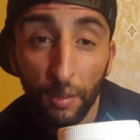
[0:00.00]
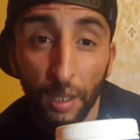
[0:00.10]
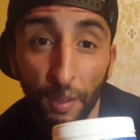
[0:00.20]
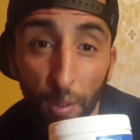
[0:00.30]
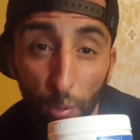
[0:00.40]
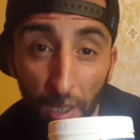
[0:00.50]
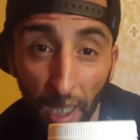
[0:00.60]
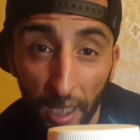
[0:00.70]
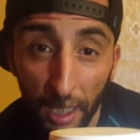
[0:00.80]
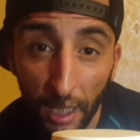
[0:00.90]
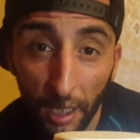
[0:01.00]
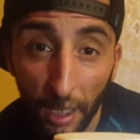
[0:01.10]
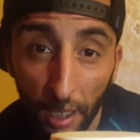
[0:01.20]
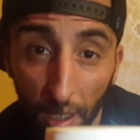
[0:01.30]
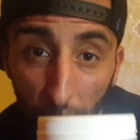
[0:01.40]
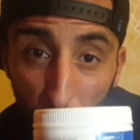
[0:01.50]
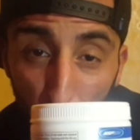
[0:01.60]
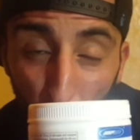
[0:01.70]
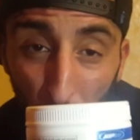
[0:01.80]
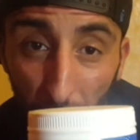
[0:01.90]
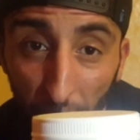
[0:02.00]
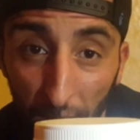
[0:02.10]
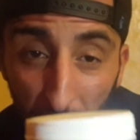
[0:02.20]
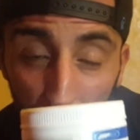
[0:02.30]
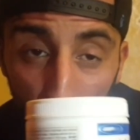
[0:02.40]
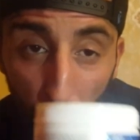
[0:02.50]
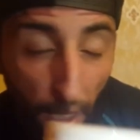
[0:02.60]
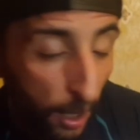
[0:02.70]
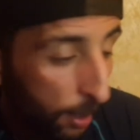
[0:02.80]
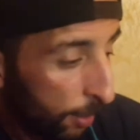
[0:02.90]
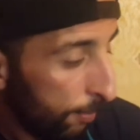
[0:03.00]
vous avez toute la clique. Vous prenez 4 cuillères.